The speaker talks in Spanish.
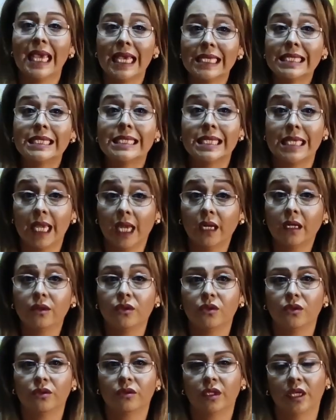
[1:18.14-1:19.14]
Es
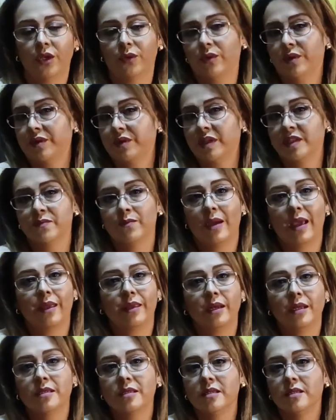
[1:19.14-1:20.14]
cierto que nuestras
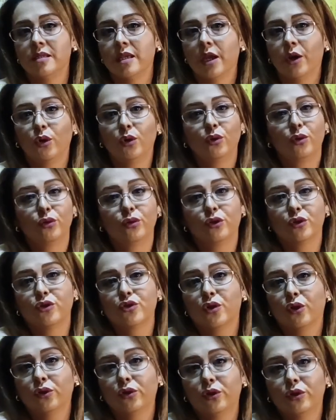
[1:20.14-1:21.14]
madres hicieron con
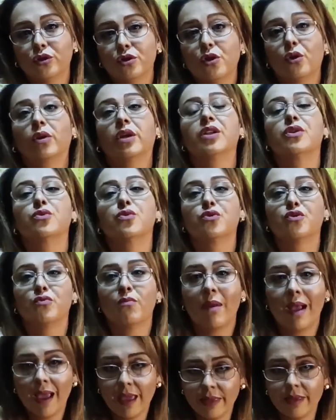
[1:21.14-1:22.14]
nosotros lo que
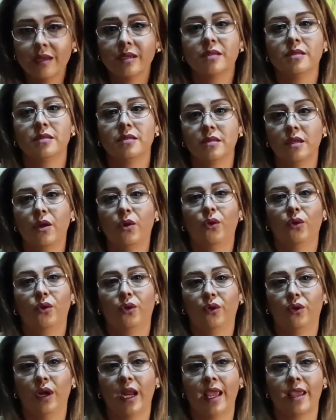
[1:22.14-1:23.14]
sus madres
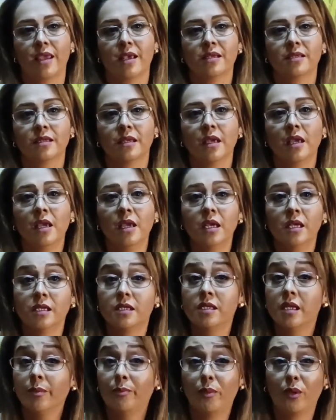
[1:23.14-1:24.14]
hicieron con ellas.
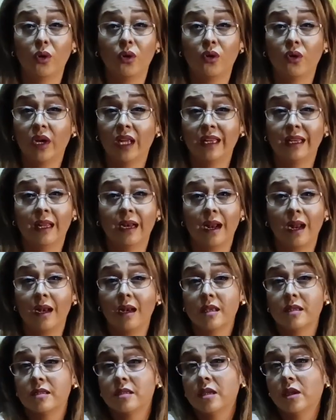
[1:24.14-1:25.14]
Si por lo
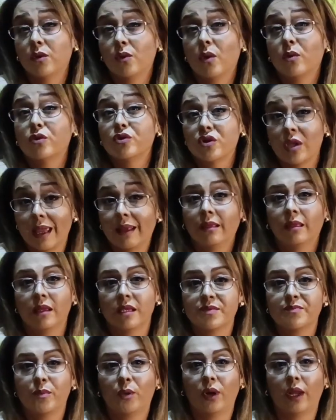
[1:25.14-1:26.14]
general han sido
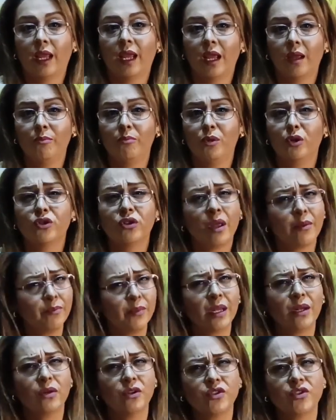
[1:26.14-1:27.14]
ausentes, por ejemplo,
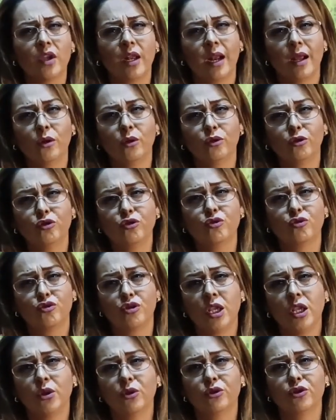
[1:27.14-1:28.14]
también lo serán con
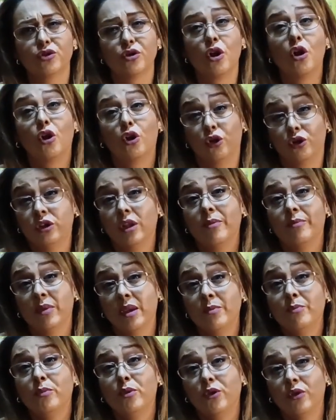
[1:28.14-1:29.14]
sus hijos o
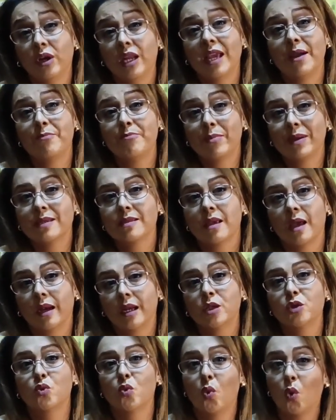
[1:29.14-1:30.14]
también podrían
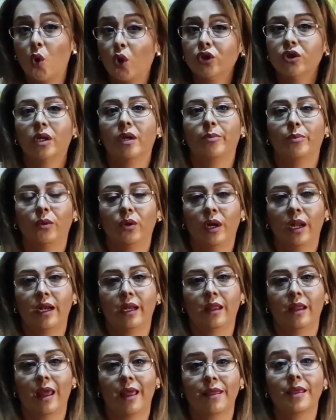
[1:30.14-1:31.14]
pasar a su otra
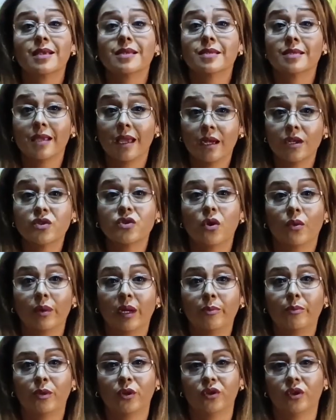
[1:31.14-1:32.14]
polaridad, ser
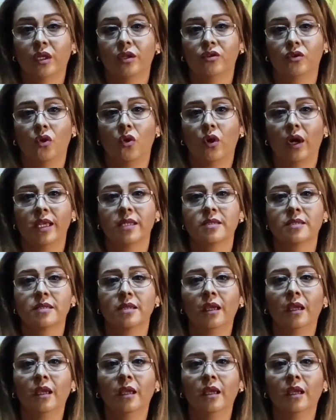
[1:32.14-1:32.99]
sobreprotectoras.